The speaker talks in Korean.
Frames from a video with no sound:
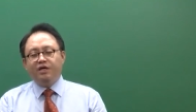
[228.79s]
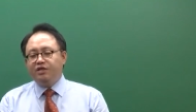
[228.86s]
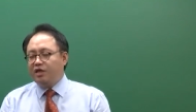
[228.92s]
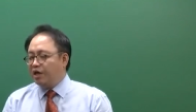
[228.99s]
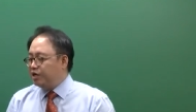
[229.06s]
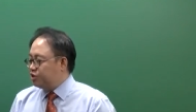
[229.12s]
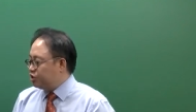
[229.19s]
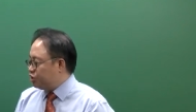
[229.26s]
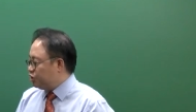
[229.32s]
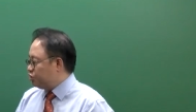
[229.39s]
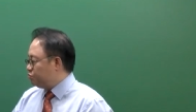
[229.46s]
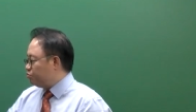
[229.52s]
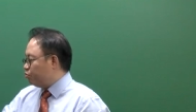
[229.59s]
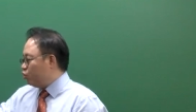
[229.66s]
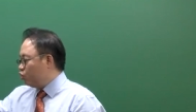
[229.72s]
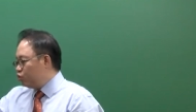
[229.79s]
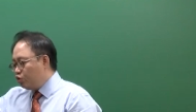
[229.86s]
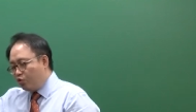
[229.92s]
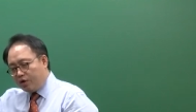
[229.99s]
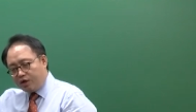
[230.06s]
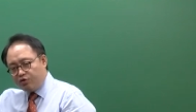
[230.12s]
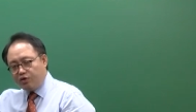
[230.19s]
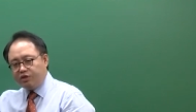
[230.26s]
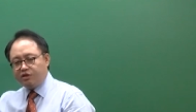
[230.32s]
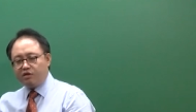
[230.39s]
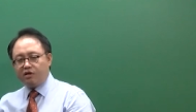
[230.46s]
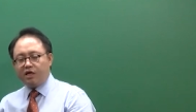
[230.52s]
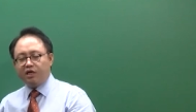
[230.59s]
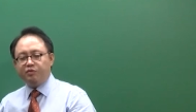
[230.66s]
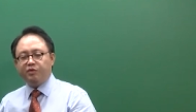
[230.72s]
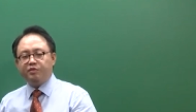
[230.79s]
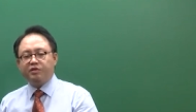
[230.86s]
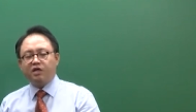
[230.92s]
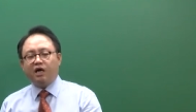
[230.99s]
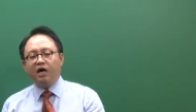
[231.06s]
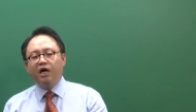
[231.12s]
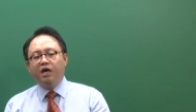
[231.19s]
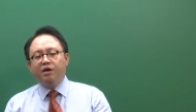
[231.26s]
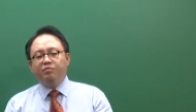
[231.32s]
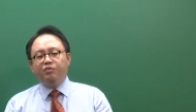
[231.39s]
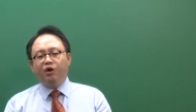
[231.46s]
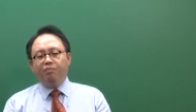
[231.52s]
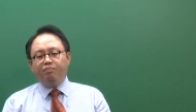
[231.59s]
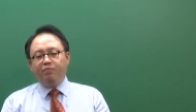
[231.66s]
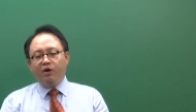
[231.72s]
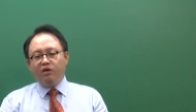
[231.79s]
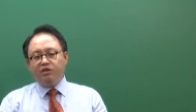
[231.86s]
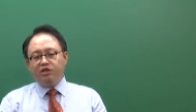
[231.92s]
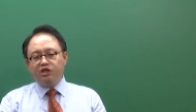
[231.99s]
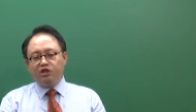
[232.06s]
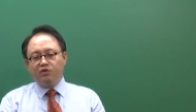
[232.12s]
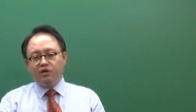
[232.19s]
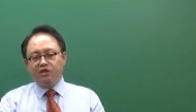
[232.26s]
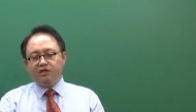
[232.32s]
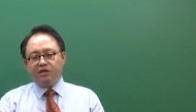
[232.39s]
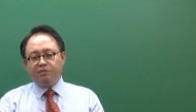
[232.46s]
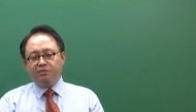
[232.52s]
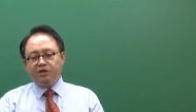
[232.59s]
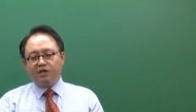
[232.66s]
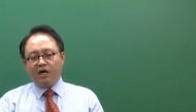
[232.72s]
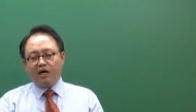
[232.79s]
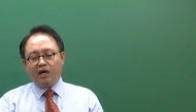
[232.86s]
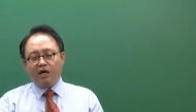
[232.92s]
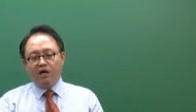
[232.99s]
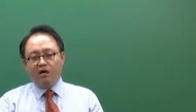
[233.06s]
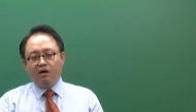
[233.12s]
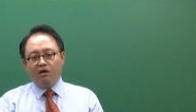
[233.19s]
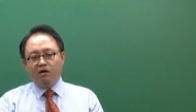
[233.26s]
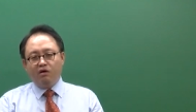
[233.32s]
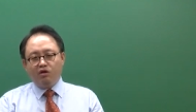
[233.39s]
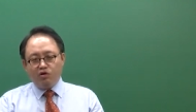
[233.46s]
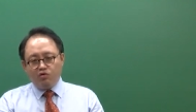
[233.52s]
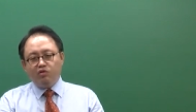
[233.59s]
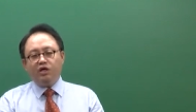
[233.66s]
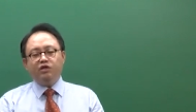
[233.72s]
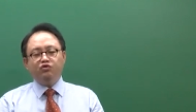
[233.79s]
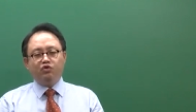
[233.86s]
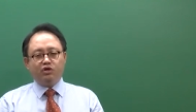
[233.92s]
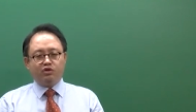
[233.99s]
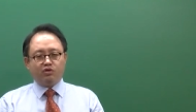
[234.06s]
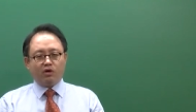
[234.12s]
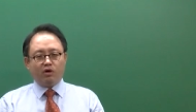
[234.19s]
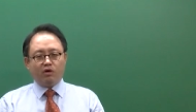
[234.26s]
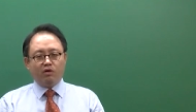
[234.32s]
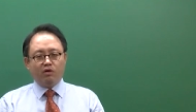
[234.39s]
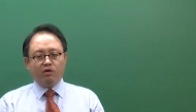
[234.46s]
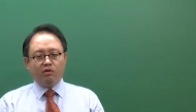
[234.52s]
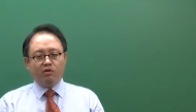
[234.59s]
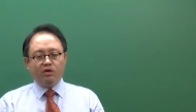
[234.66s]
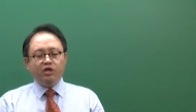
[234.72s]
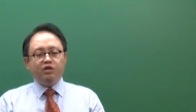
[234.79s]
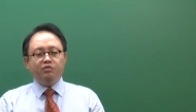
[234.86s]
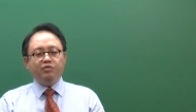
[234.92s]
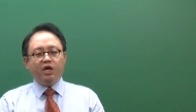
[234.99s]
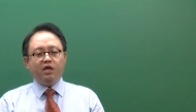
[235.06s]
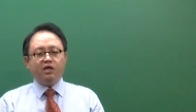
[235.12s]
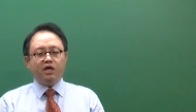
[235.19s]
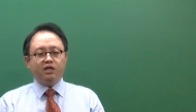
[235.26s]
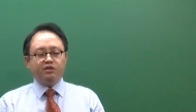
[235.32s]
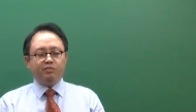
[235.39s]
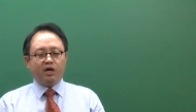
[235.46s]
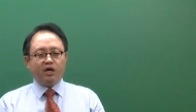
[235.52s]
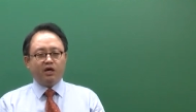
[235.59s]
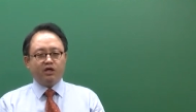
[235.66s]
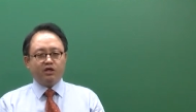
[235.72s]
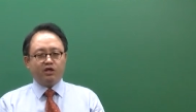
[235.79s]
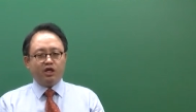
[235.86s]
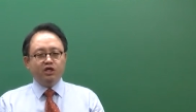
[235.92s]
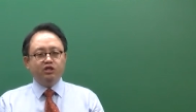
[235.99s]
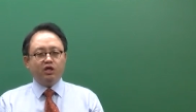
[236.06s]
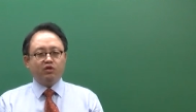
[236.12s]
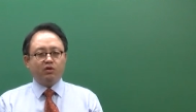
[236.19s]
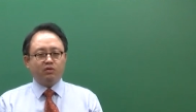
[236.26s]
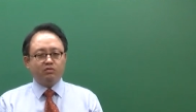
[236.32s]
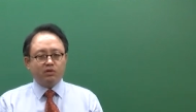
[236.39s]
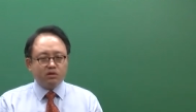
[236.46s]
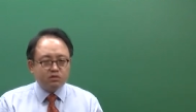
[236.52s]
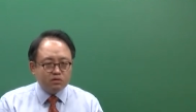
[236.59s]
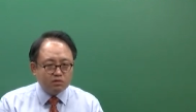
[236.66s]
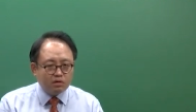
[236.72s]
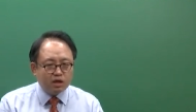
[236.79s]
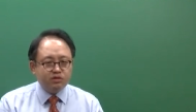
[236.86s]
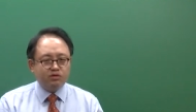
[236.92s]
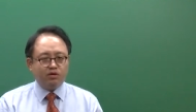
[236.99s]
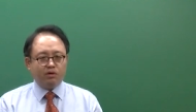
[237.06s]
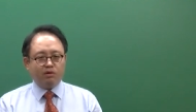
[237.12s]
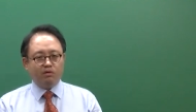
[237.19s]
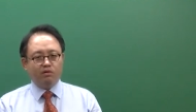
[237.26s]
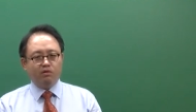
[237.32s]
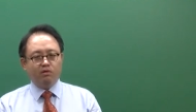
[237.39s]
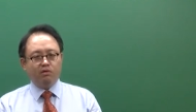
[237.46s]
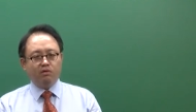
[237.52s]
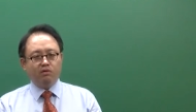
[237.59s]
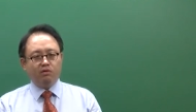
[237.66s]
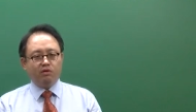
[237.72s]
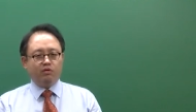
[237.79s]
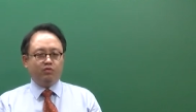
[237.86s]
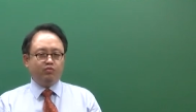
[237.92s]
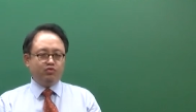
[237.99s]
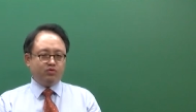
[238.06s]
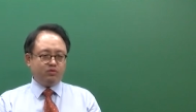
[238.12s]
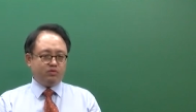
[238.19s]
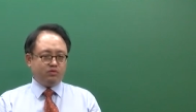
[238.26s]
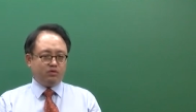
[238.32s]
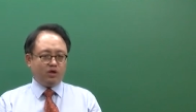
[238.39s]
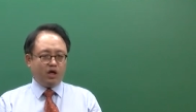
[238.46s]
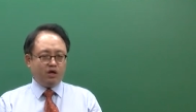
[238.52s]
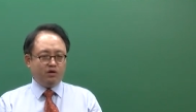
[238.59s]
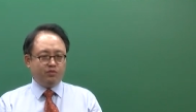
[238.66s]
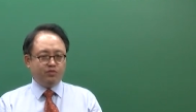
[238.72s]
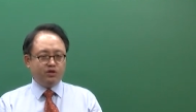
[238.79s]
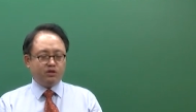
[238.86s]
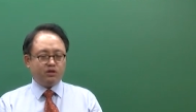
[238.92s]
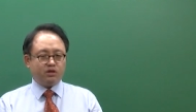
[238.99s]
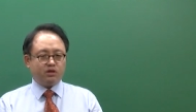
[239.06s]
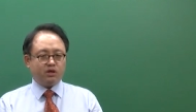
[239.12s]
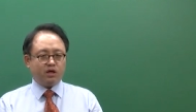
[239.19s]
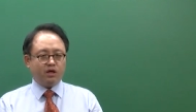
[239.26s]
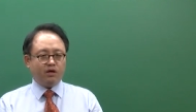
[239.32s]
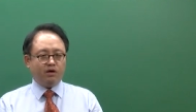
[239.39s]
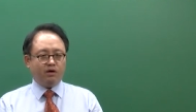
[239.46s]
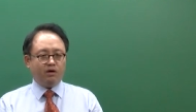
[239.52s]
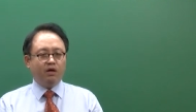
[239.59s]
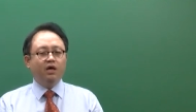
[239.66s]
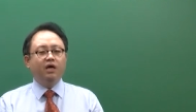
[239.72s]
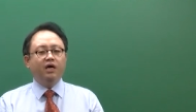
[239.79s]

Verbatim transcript: 대신 번호라도 있을 거 아닙니까? 몇 번 지원자입니다. 이건 할 수 있죠. 이름 얘기하지 말라니까 인사도 안 하고 그냥 쓰고 앉아요. 이건 무슨 예의 없는 짓이에요.